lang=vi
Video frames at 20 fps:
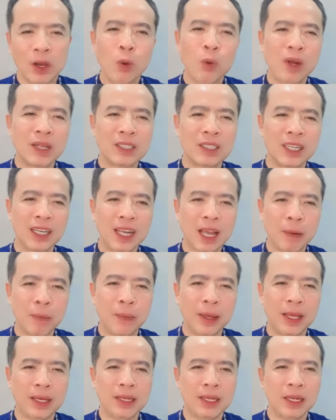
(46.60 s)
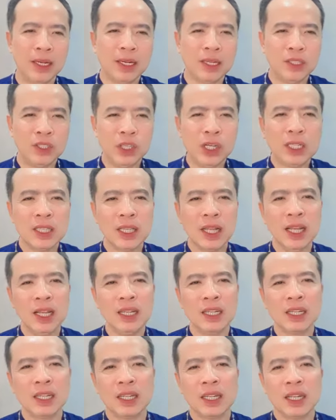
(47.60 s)
Đâu là sự khác biệt? Trước
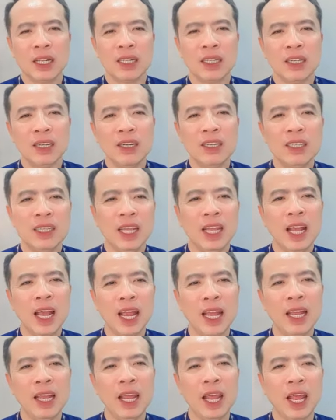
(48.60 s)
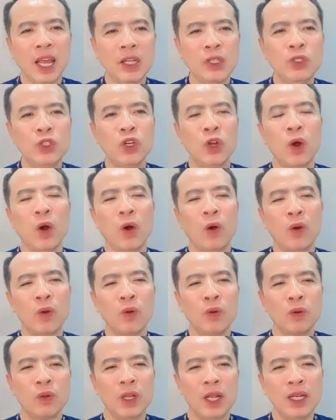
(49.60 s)
tiên, từ tiếng Anh
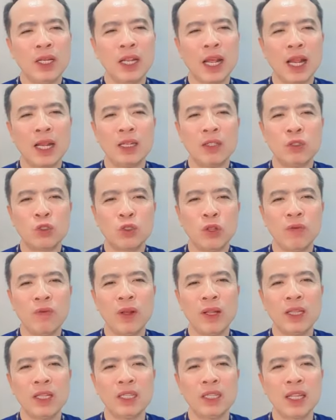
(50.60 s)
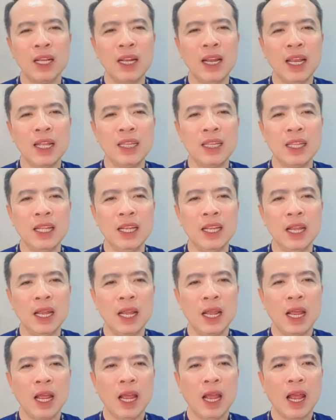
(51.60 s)
angel, thiên thần, xuất phát từ tiếng Latin
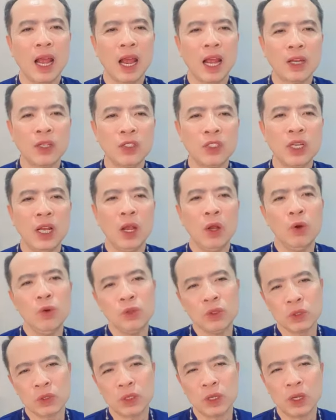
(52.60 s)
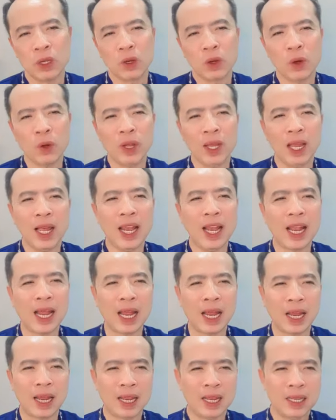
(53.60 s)
angelus, có nghĩa
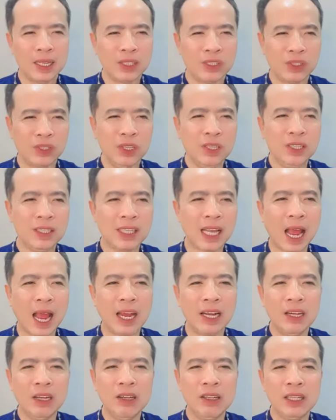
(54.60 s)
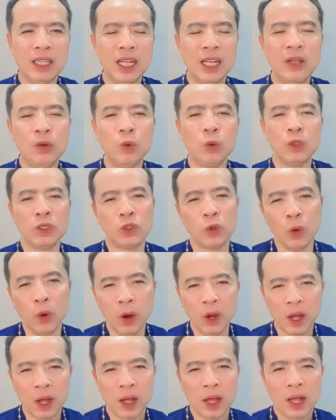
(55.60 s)
là sứ giả đưa tin của
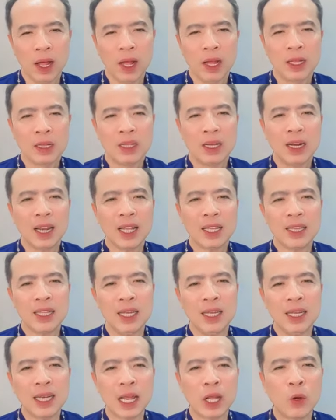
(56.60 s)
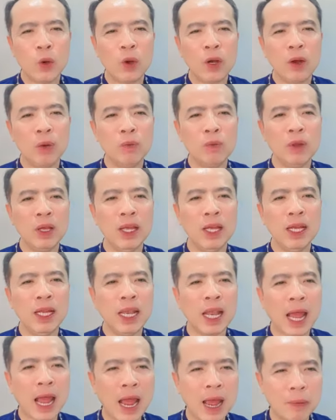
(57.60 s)
Chúa. Từ Latin này có gốc Hy
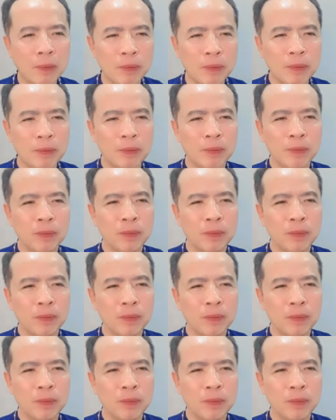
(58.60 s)
Lạp,